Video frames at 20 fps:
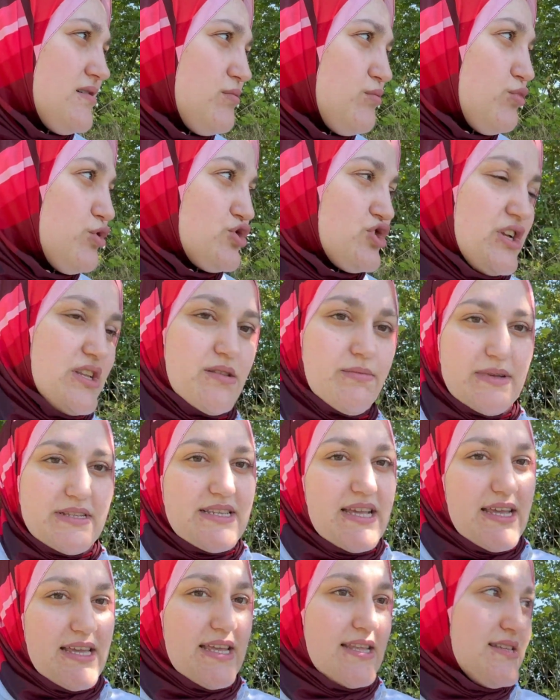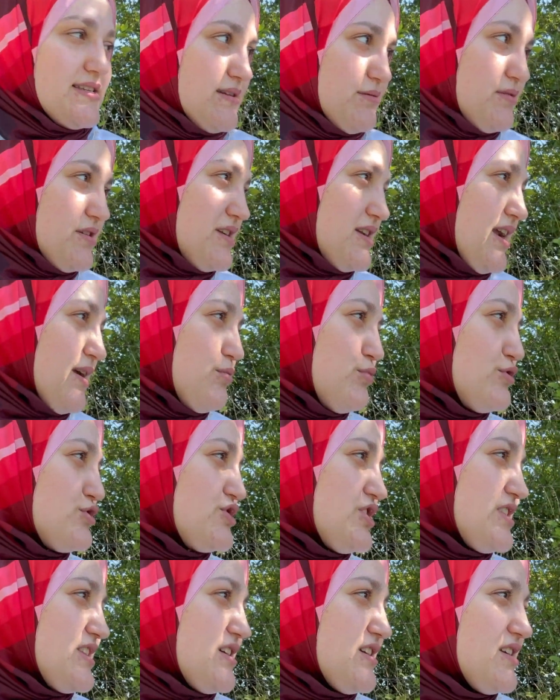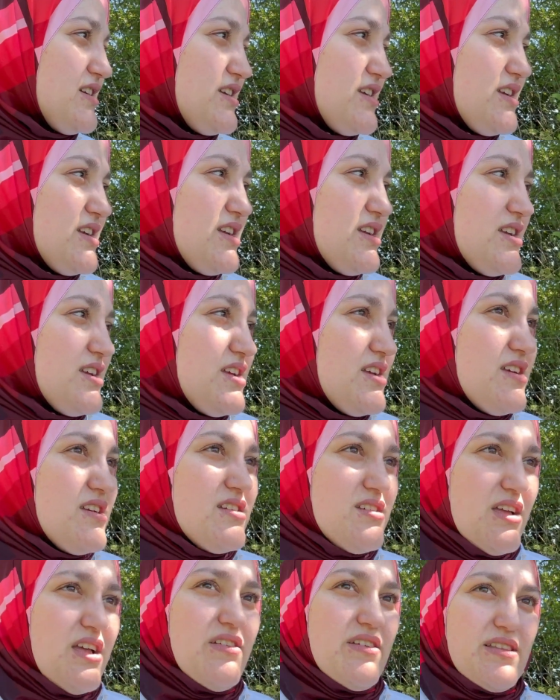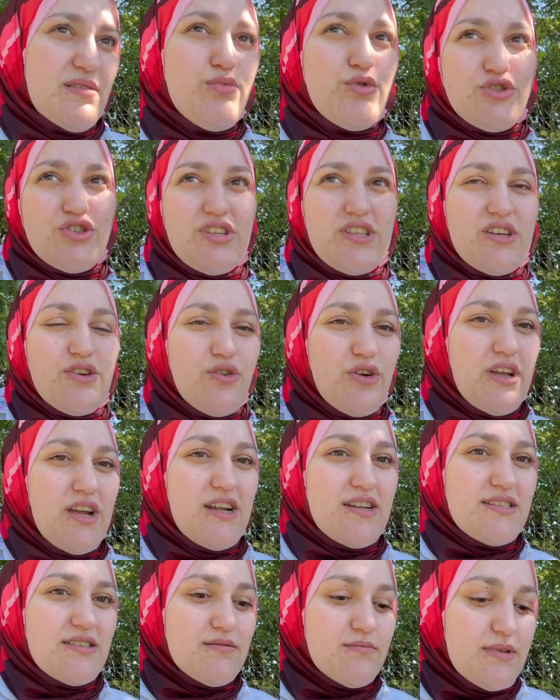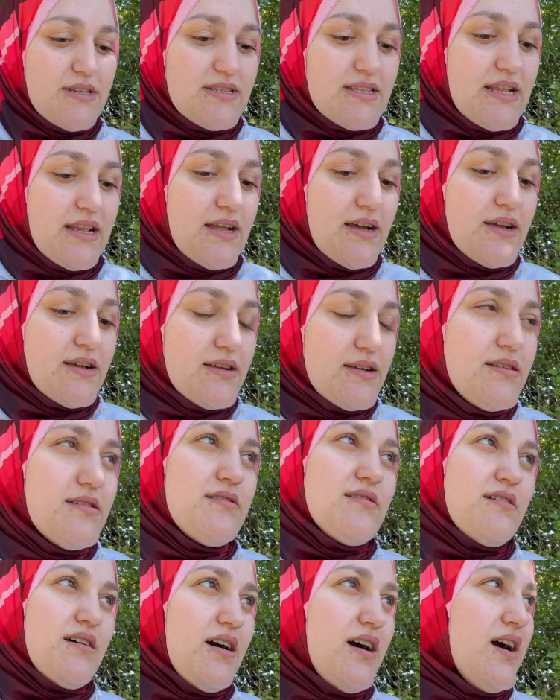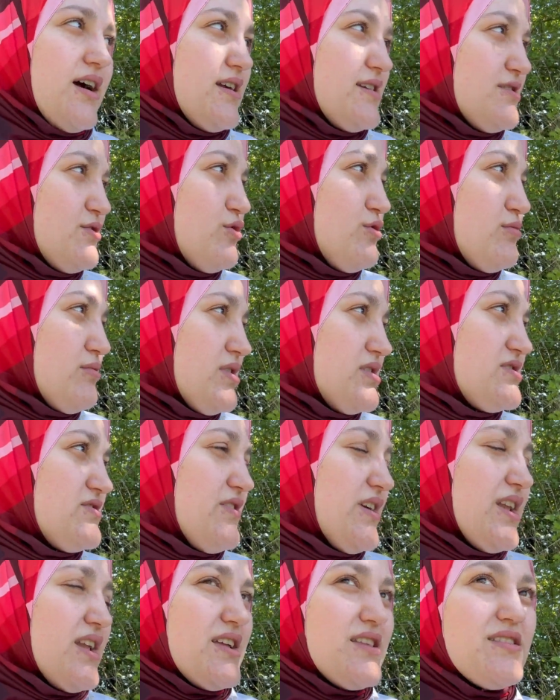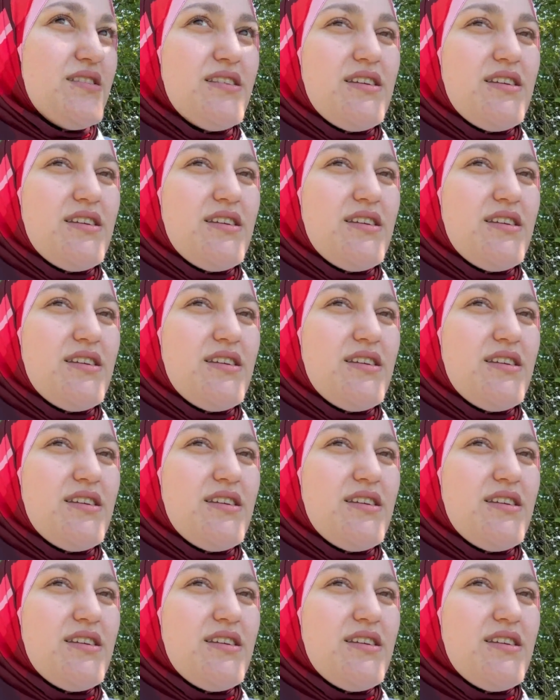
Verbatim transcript: Poşet mesela getirebilirler. Poşet, poşete, man poşet mantıklı. Evet poşete koyarsın mesela. Ağır olmaz falan.